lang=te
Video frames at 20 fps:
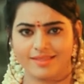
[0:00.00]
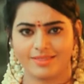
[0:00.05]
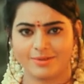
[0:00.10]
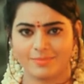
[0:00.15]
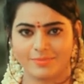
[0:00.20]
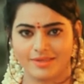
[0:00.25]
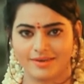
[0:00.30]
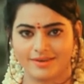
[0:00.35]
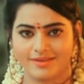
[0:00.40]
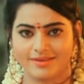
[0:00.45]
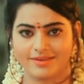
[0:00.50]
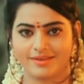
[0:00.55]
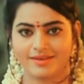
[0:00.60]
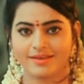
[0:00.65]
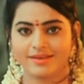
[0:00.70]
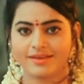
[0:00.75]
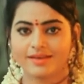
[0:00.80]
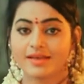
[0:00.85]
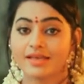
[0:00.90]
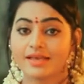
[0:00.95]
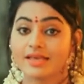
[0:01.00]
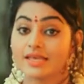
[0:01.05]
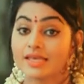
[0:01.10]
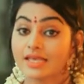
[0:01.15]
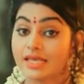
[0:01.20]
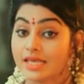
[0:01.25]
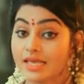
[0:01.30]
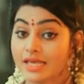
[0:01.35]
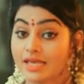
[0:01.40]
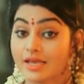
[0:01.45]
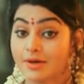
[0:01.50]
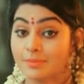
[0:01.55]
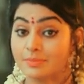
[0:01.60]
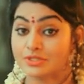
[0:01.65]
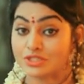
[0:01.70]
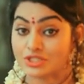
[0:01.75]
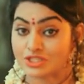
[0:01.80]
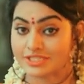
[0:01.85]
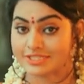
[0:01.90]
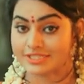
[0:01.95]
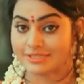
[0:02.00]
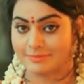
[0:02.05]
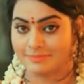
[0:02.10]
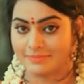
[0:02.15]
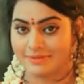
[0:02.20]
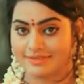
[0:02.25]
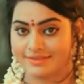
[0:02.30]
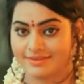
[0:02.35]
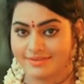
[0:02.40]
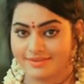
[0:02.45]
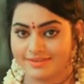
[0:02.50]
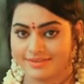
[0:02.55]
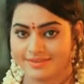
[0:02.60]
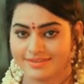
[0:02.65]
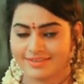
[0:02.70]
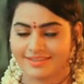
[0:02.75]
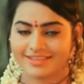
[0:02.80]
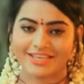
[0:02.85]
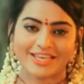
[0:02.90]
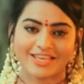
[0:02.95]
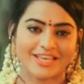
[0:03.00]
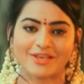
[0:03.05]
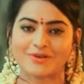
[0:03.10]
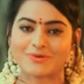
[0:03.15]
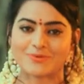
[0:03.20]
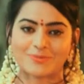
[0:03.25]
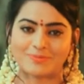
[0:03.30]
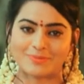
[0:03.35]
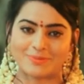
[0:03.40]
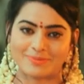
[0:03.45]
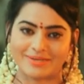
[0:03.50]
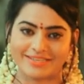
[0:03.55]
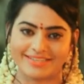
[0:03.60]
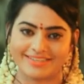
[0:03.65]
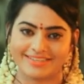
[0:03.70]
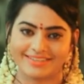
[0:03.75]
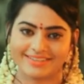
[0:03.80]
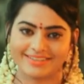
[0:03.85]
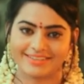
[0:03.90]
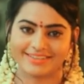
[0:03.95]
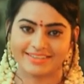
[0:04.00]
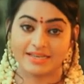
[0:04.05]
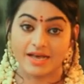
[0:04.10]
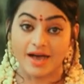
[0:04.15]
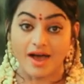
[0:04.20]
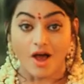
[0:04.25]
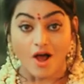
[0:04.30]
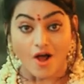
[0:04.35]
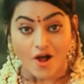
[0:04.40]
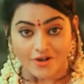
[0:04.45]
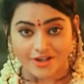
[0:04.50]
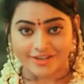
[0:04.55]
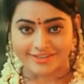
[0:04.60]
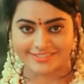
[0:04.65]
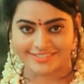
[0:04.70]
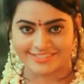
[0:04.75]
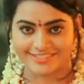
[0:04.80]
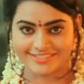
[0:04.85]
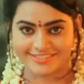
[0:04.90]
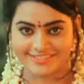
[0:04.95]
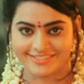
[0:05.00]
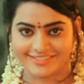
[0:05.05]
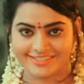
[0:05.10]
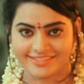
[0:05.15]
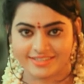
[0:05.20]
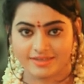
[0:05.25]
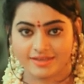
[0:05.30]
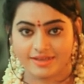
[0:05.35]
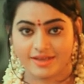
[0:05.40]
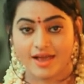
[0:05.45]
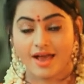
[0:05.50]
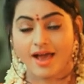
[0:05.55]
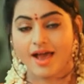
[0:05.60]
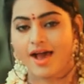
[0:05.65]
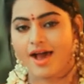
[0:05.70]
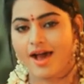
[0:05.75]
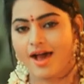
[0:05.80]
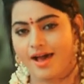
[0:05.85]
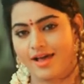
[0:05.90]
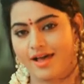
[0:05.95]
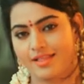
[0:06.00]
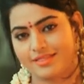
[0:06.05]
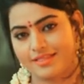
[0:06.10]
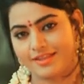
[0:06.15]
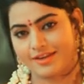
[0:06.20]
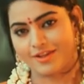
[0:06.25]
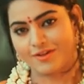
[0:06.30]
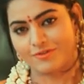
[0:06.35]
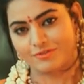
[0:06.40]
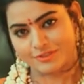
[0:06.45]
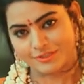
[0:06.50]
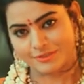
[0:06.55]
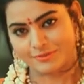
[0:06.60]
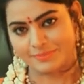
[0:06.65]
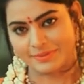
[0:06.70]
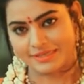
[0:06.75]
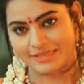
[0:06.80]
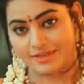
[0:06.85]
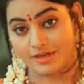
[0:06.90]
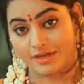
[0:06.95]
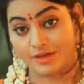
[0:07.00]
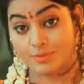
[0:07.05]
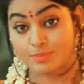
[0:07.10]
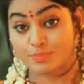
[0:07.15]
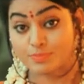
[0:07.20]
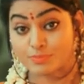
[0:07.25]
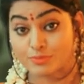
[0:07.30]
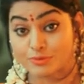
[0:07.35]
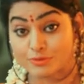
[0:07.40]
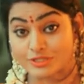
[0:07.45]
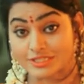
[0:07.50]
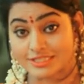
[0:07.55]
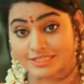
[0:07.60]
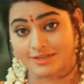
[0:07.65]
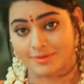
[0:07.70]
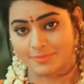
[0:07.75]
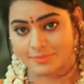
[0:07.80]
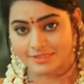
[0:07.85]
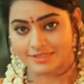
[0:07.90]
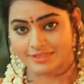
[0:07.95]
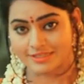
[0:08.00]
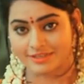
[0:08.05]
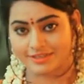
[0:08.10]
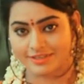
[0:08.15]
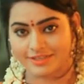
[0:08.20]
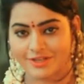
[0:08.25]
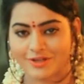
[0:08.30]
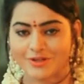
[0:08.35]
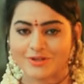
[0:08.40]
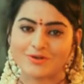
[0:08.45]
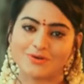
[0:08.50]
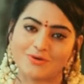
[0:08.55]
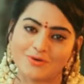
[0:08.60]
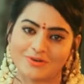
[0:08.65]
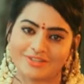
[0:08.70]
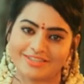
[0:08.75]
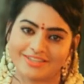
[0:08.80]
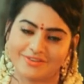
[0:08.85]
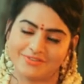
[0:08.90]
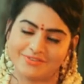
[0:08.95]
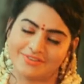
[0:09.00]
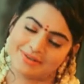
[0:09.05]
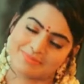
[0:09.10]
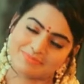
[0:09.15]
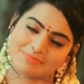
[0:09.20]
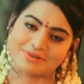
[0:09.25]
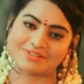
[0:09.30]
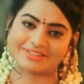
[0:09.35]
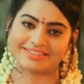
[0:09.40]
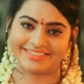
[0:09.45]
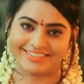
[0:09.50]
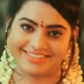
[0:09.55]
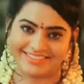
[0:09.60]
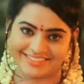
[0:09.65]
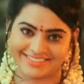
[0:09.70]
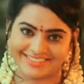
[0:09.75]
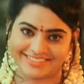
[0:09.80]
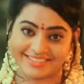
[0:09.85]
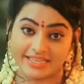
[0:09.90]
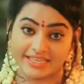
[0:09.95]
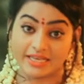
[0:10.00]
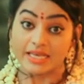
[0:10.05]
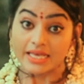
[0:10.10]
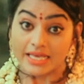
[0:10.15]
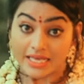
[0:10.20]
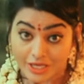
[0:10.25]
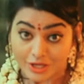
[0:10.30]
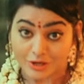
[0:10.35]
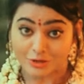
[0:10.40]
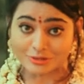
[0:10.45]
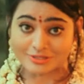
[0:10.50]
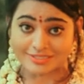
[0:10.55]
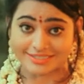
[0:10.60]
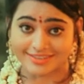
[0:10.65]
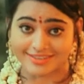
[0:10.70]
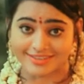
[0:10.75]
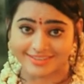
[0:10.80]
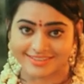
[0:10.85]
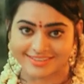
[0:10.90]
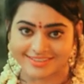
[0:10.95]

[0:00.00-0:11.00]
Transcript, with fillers: వ్రతమైనా ఏ అభిషేకమైనా ఏ హోమమైనా ఆర్డర్ చేయండి అందుకు అవసరమైన పూజా సామాగ్రిని డోర్ డెలివరీగా పొందండి ఈరోజే